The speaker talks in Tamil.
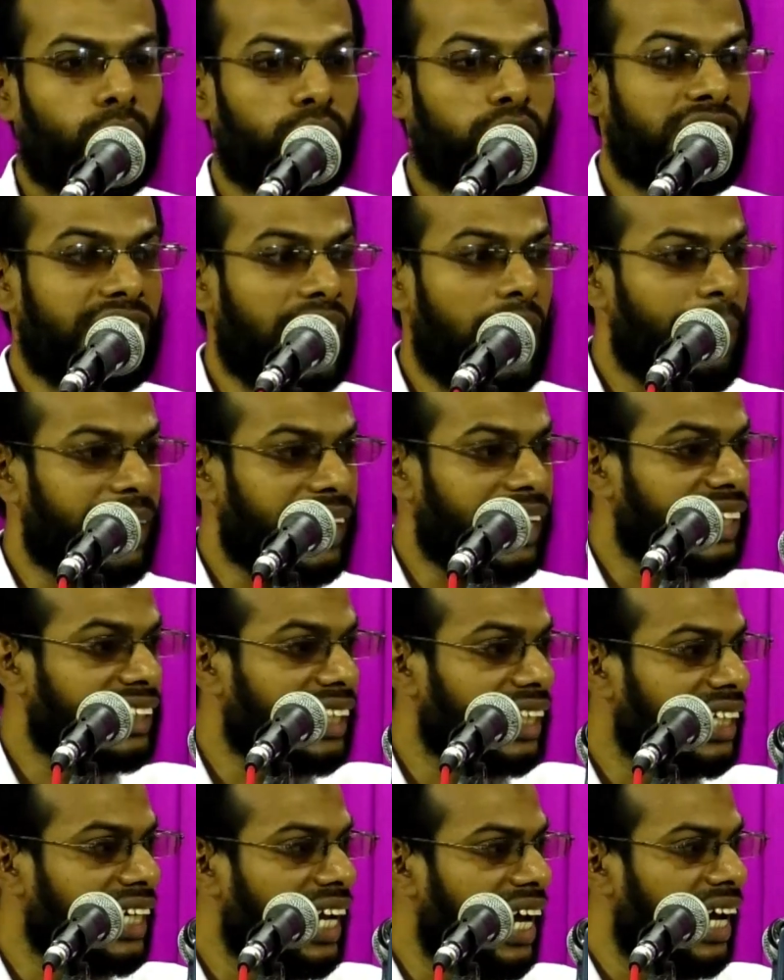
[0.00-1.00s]

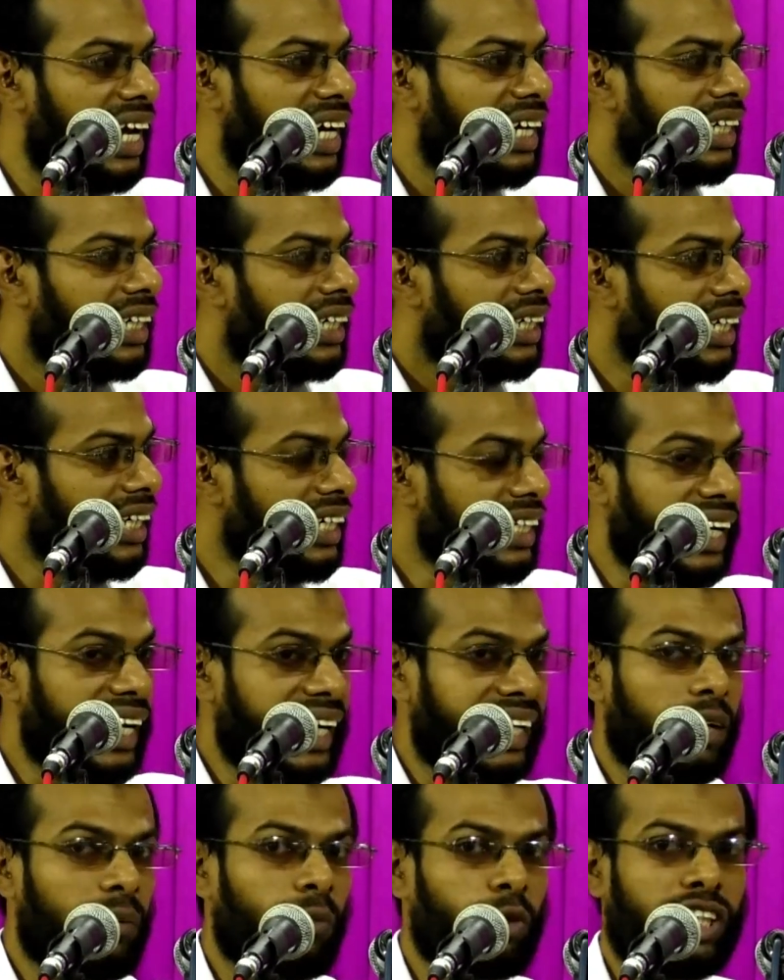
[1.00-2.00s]
உத்தரப்பிரதேசத்தில்
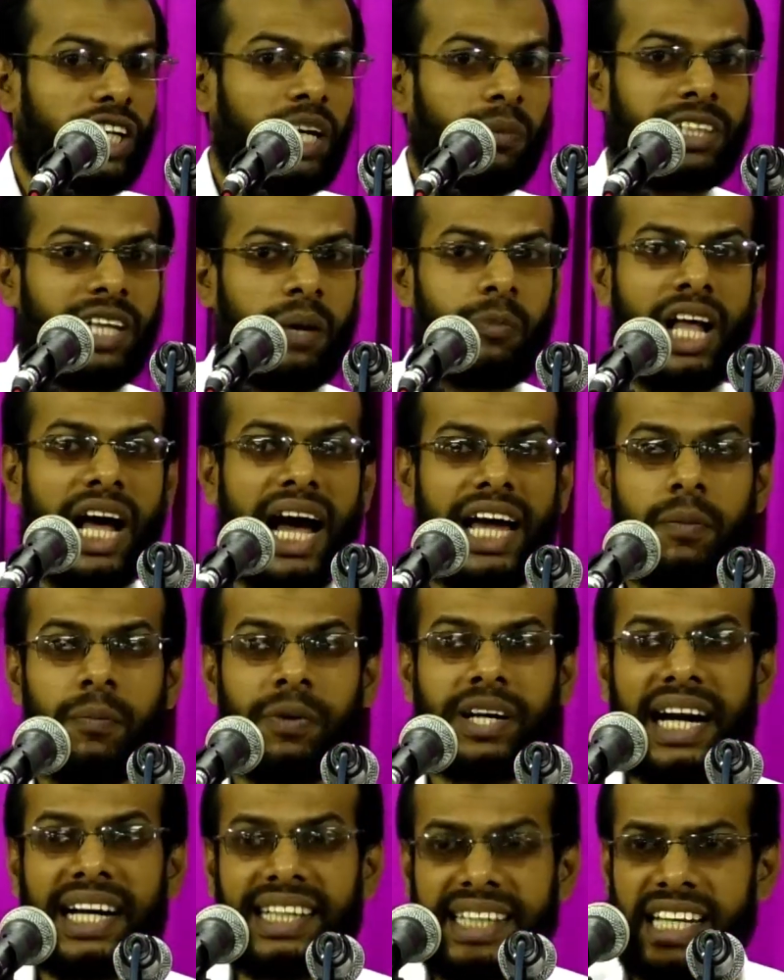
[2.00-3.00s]
இன்றைக்கு முஸ்லிம்
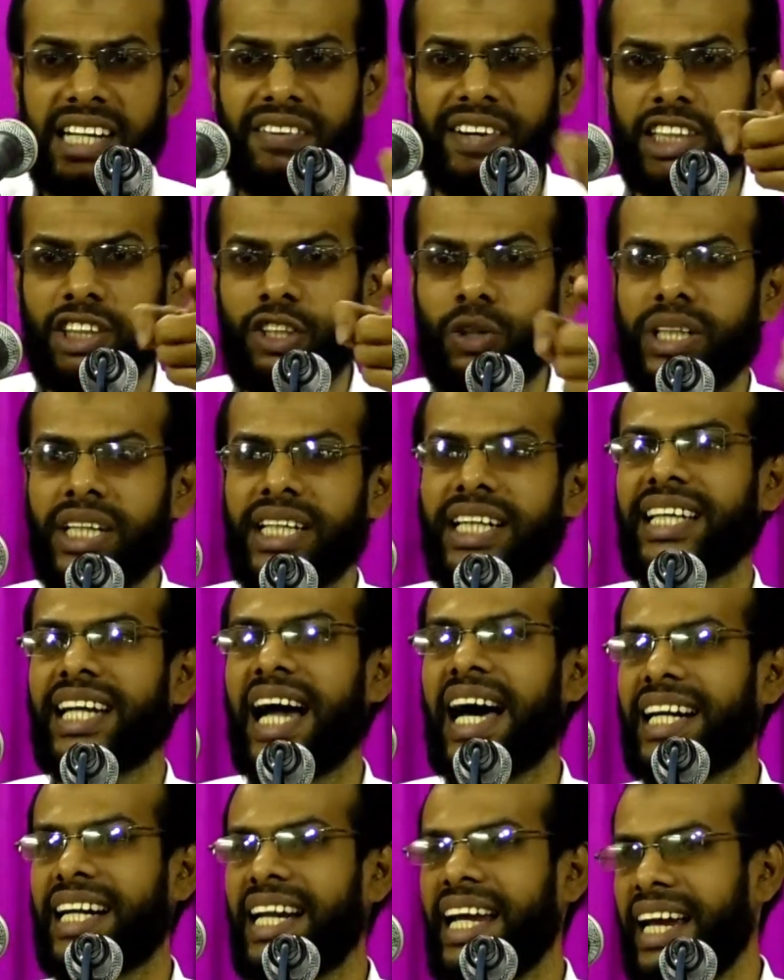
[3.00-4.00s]
சமுதாயம் கண்ணீர் வடித்துக்
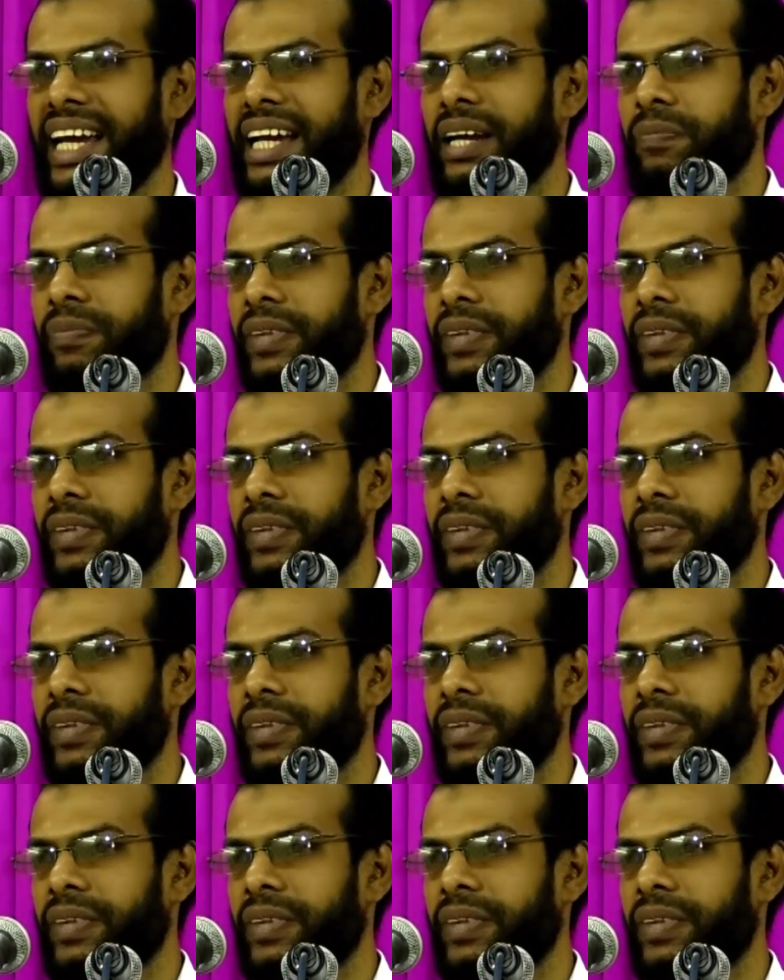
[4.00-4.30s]
கொண்டிருக்கிறார்களே